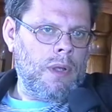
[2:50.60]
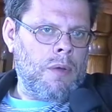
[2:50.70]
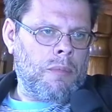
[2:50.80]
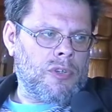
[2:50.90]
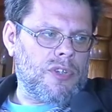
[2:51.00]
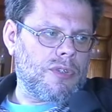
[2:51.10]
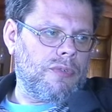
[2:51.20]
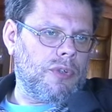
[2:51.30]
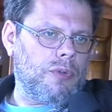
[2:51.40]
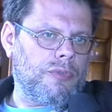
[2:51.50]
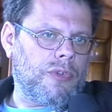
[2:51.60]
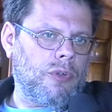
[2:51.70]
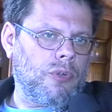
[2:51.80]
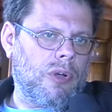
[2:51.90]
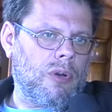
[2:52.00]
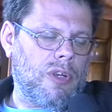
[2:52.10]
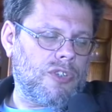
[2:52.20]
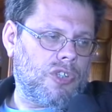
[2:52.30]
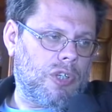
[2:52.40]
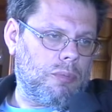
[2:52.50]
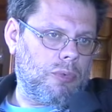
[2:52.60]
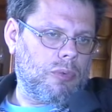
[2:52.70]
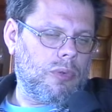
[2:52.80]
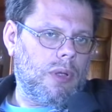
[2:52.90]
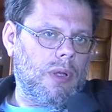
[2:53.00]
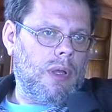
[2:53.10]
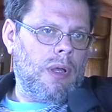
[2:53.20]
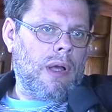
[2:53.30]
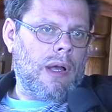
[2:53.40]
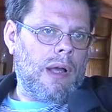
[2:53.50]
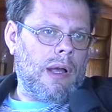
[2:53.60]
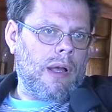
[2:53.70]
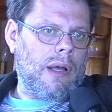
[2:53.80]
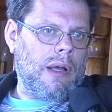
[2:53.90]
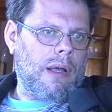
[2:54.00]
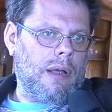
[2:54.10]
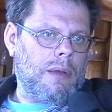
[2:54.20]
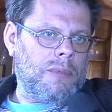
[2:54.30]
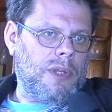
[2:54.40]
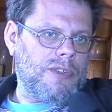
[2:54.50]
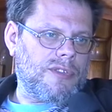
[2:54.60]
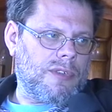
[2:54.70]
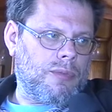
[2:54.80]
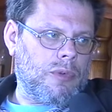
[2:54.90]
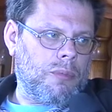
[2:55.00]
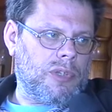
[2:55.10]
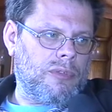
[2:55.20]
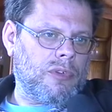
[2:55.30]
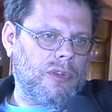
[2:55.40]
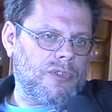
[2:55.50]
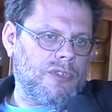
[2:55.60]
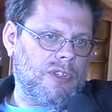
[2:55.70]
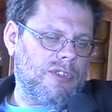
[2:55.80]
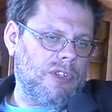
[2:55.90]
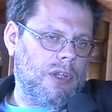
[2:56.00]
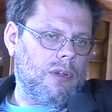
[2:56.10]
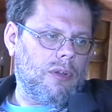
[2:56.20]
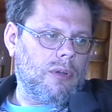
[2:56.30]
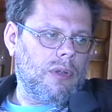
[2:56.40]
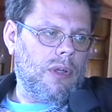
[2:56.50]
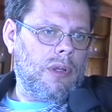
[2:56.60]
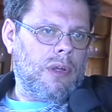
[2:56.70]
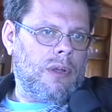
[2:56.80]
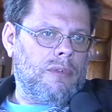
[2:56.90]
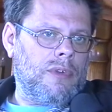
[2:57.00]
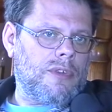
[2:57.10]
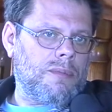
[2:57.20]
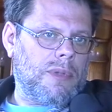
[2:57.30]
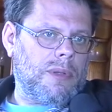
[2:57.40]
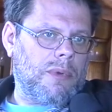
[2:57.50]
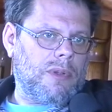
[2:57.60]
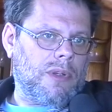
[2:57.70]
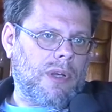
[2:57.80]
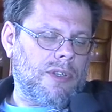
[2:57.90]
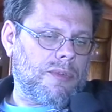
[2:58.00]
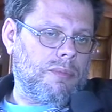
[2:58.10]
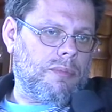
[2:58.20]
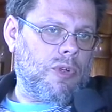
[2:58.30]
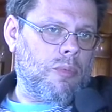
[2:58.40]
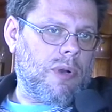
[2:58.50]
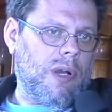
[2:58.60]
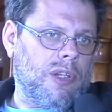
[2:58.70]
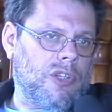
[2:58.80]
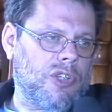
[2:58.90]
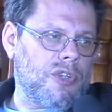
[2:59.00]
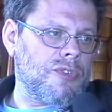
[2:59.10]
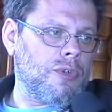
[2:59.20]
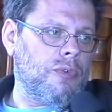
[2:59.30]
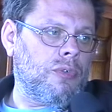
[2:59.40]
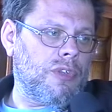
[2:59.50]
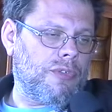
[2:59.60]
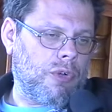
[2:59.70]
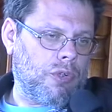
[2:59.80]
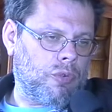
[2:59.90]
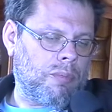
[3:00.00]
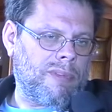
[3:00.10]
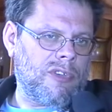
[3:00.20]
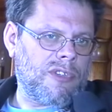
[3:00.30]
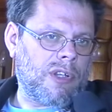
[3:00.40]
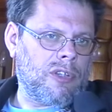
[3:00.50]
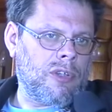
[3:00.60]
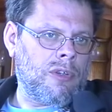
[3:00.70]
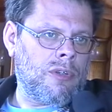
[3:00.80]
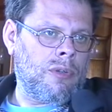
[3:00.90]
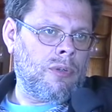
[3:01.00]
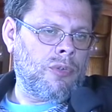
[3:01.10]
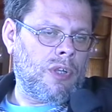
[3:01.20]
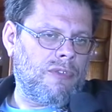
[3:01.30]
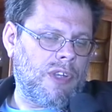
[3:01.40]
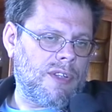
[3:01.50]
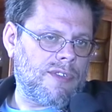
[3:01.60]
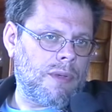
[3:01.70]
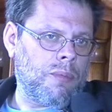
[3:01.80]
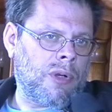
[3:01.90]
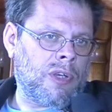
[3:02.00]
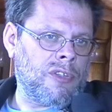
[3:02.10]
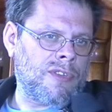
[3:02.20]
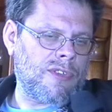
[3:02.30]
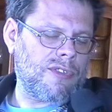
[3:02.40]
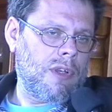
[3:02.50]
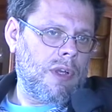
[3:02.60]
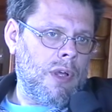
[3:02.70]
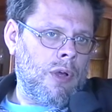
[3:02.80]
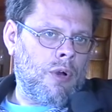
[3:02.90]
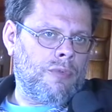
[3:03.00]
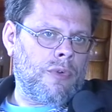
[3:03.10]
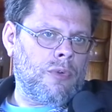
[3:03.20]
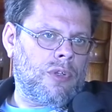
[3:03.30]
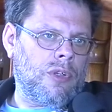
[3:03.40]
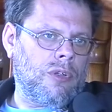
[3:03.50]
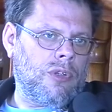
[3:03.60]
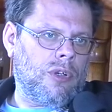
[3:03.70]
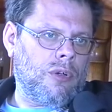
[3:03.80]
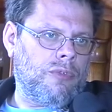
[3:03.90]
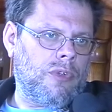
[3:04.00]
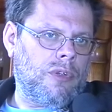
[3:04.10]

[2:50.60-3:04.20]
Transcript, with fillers: Ponieważ rysowników w tygodniku Angora jest siedmiu, a miejsce, w którym można wydrukować rysunek jest jedno, więc matematyka jest nieubłagana. Sześć rysunków ląduje w koszu. Prawda jest taka, że ląduje ich więcej, bo każdy raz oferuje tygodnikowi